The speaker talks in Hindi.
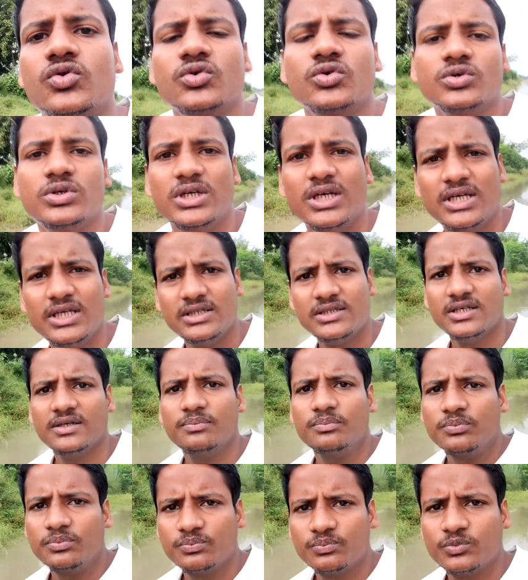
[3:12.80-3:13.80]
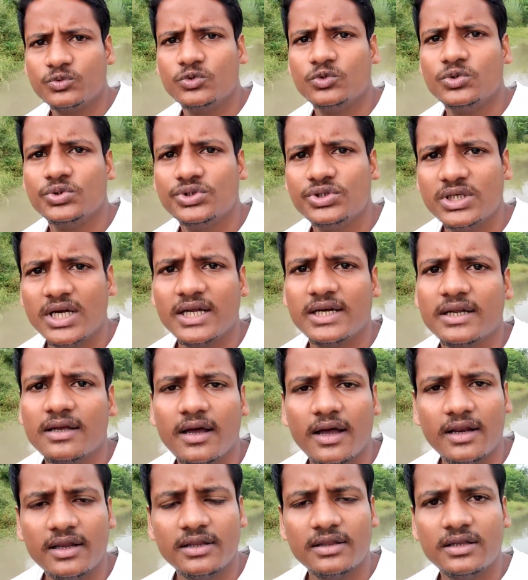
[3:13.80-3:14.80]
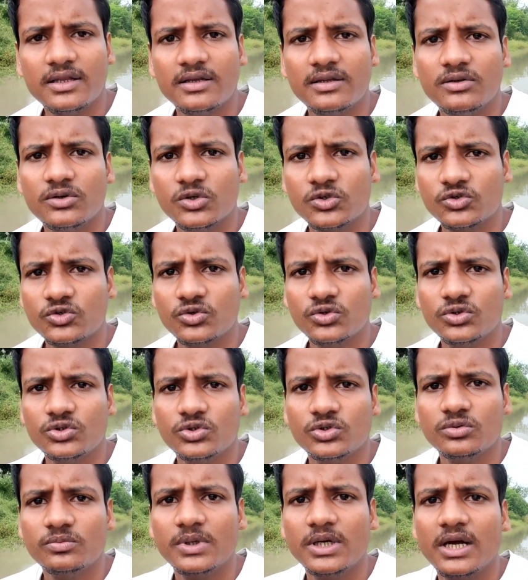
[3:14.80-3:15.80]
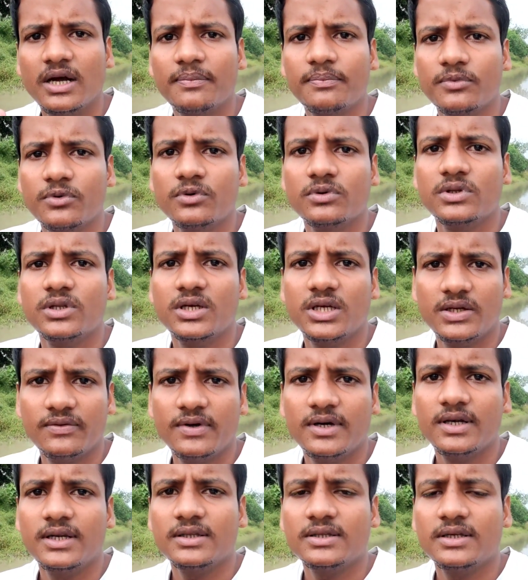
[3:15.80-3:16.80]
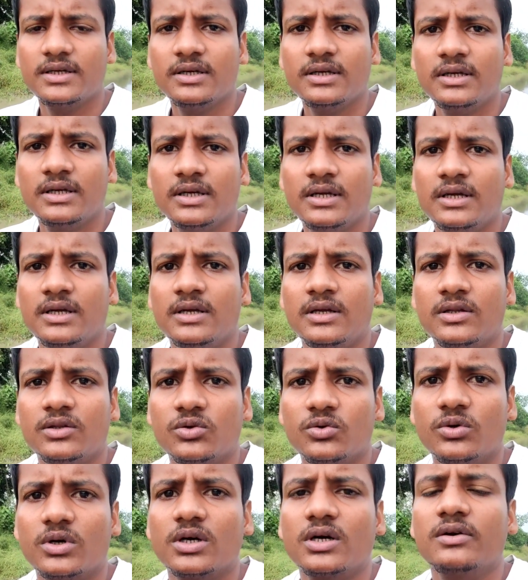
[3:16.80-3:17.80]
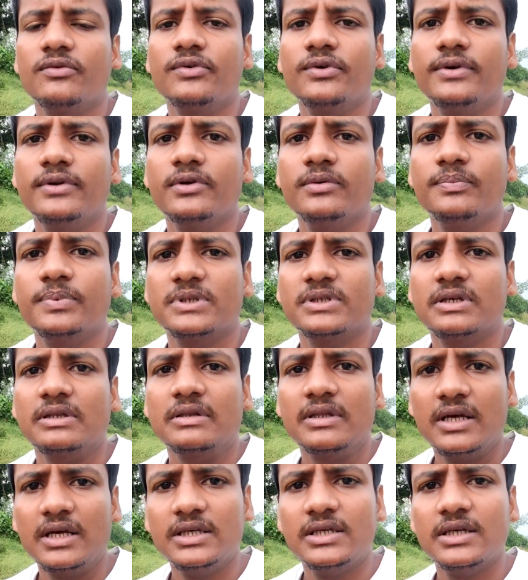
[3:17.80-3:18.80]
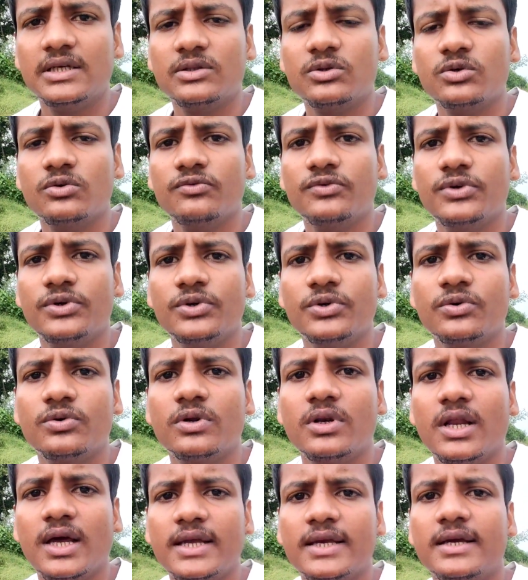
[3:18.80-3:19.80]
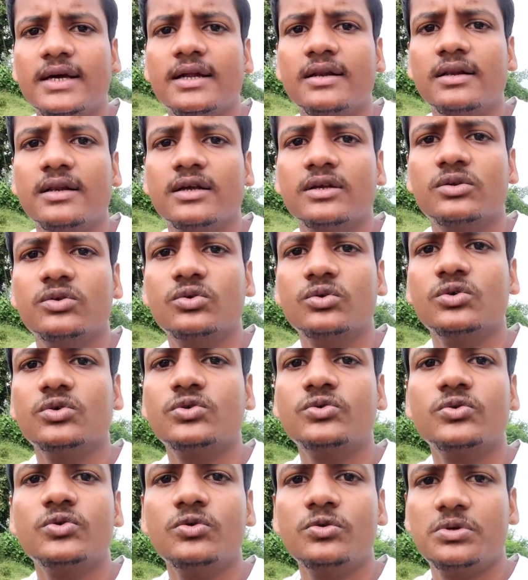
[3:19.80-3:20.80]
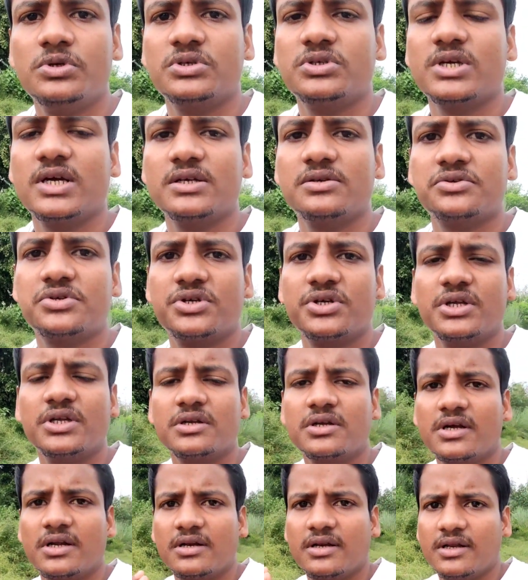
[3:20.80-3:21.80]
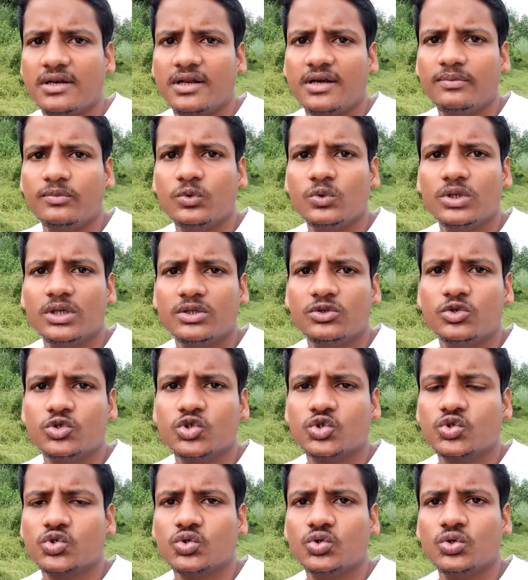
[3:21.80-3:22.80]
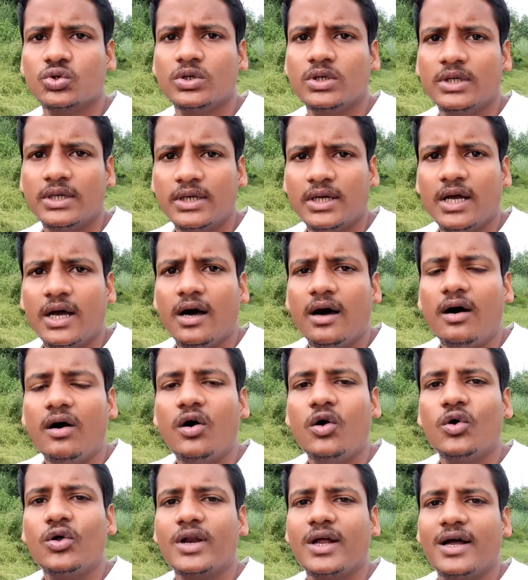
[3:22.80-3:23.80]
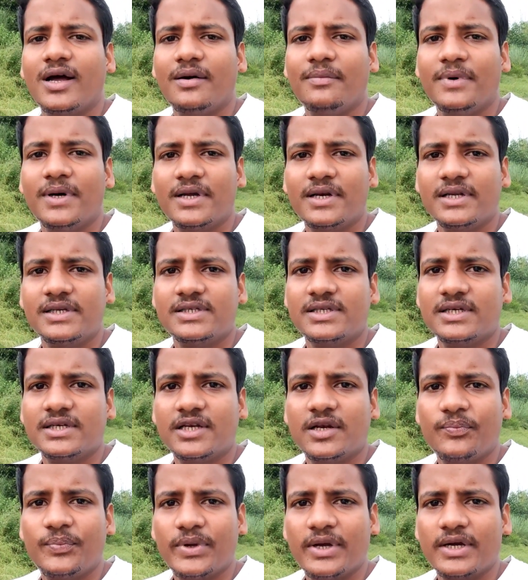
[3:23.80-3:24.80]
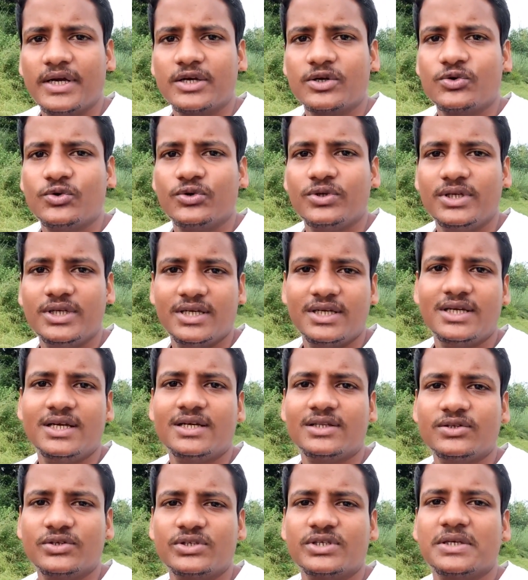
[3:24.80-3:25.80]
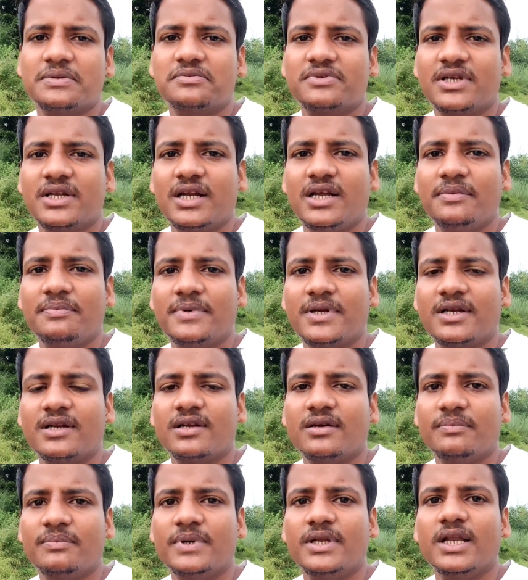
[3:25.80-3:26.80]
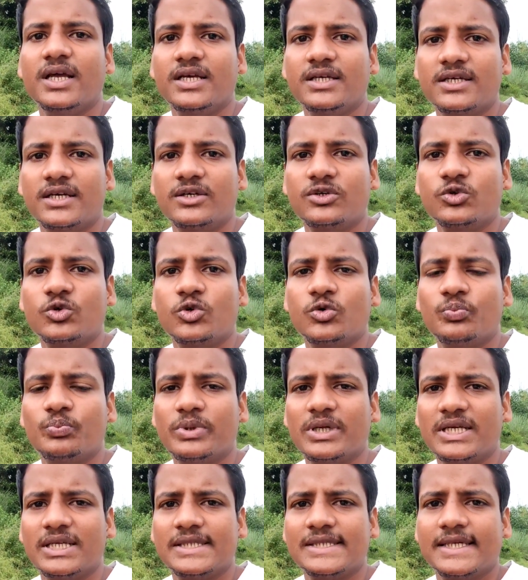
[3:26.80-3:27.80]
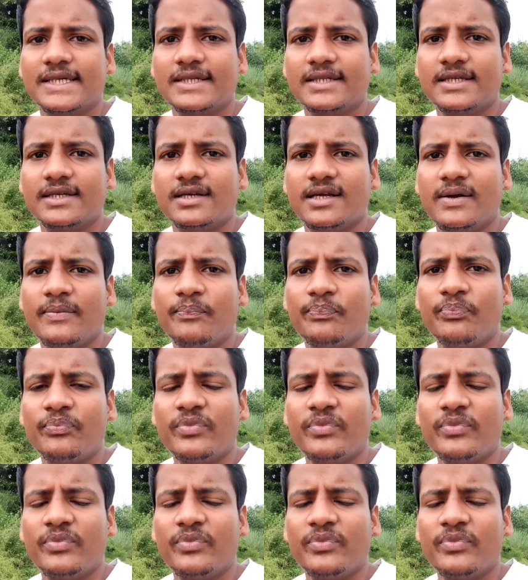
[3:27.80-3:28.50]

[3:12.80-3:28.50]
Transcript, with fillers: तो यही सब कुछ जानकारी थी दोस्तों जो मैं आपको देने वाला था तो अगर वीडियो पसंद आई है तो वीडियो को लाइक करना दोस्तों के साथ शेयर करना ना भूलना दोस्तों और हमारे चैनल पे अगर कोई नया है तो सब्सक्राइब करके बेल आइकन को प्रेस कर देना